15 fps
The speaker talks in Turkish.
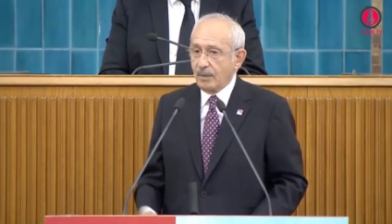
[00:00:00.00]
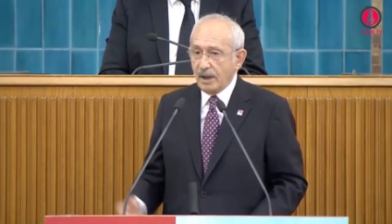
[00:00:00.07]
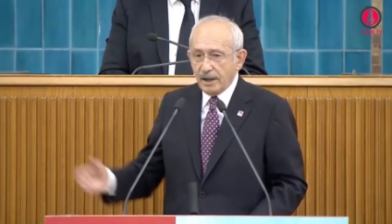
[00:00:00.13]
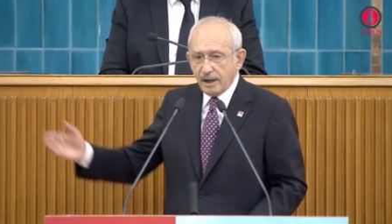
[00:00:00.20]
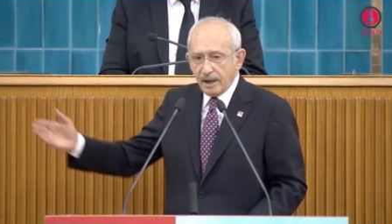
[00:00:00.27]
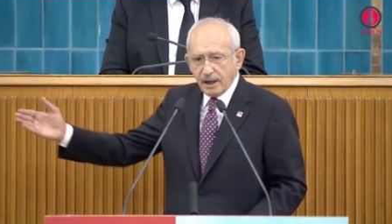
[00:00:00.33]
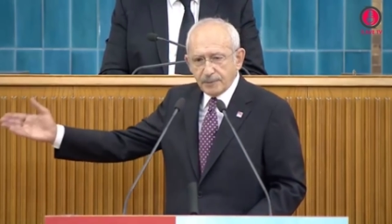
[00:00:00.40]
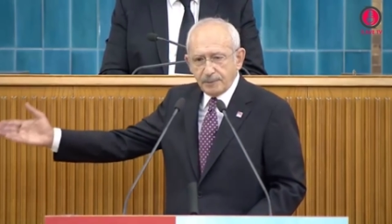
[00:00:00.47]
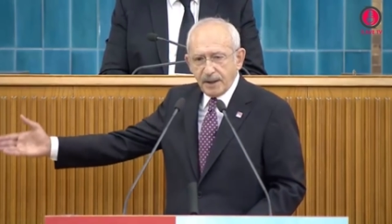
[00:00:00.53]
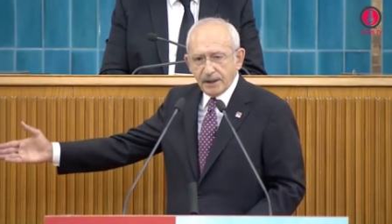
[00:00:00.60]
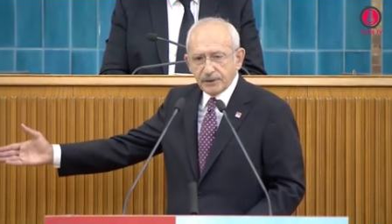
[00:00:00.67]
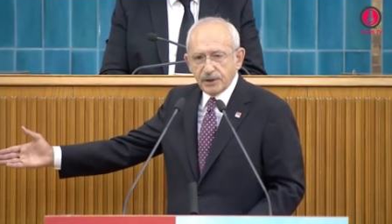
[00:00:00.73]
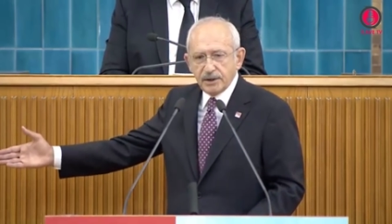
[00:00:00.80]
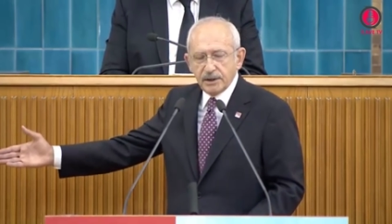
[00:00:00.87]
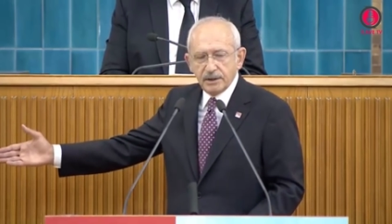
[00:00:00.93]
Bana AK
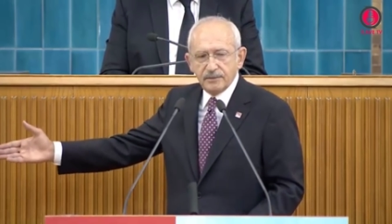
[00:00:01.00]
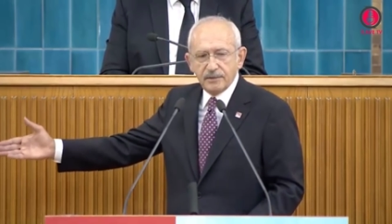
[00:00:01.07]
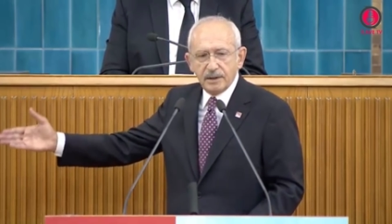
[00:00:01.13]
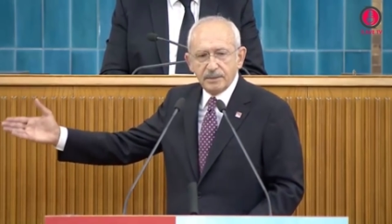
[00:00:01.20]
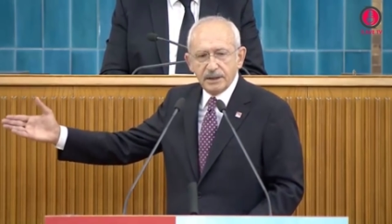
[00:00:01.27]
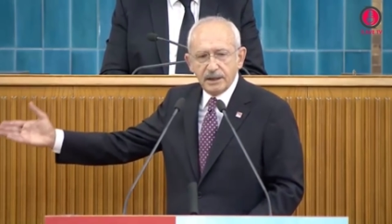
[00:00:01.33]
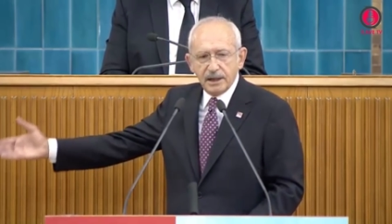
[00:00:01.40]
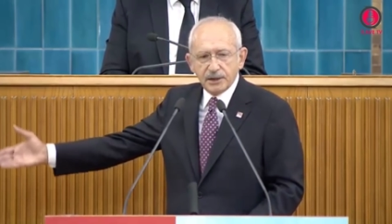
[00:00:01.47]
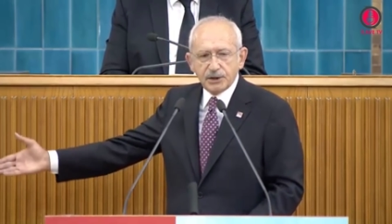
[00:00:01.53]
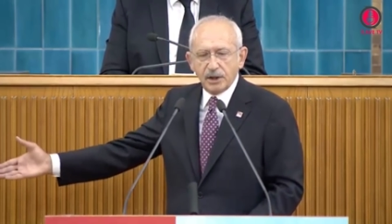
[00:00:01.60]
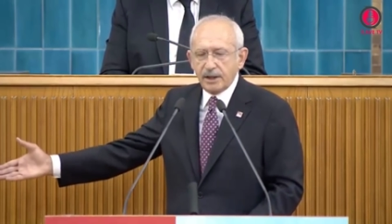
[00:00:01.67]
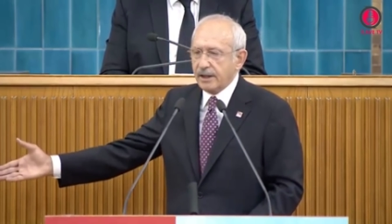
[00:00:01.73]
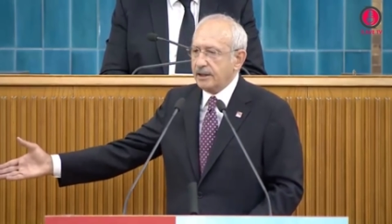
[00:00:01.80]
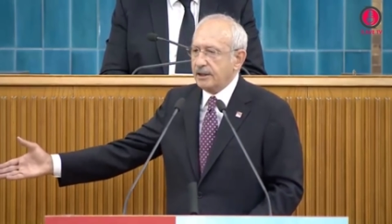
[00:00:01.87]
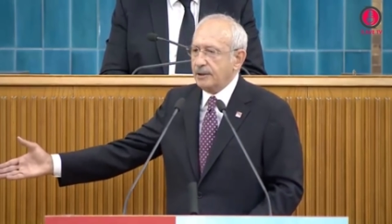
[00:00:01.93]
Parti'nin ve
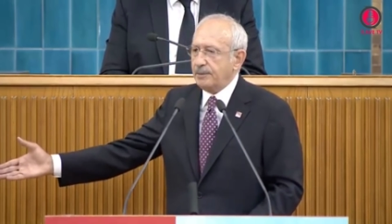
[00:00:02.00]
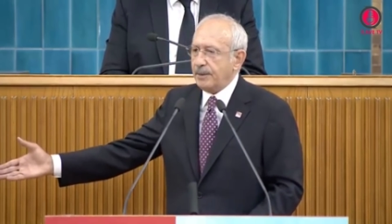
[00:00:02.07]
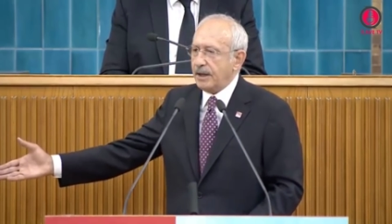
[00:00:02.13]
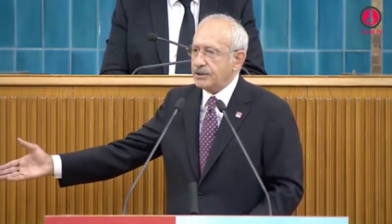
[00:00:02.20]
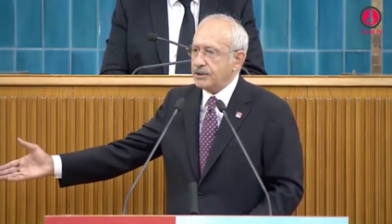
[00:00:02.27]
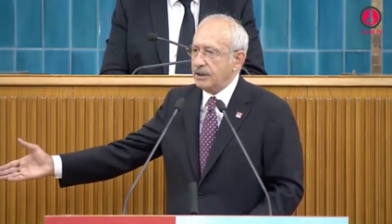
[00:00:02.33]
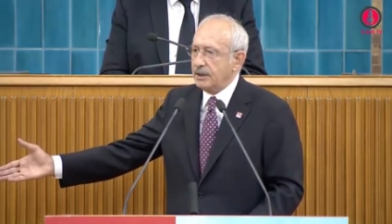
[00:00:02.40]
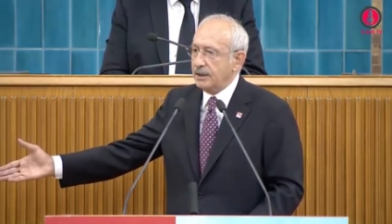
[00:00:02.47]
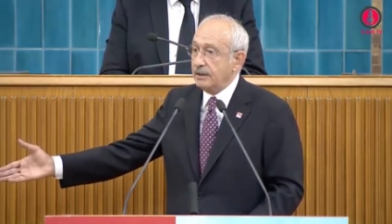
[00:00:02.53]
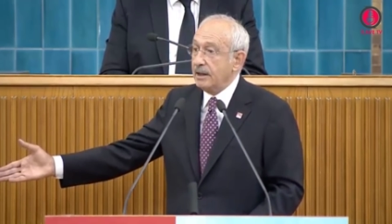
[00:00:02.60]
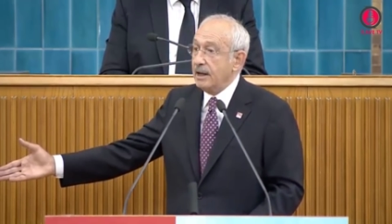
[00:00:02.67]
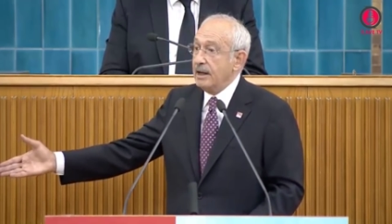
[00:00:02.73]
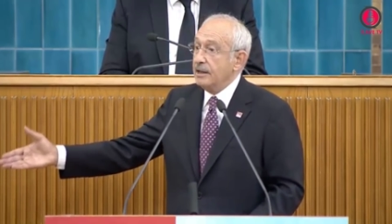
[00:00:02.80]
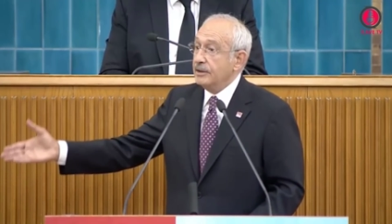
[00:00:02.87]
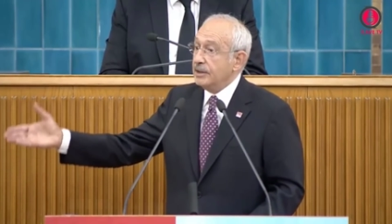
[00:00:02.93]
Milliyetçi Hareket Partisi'nin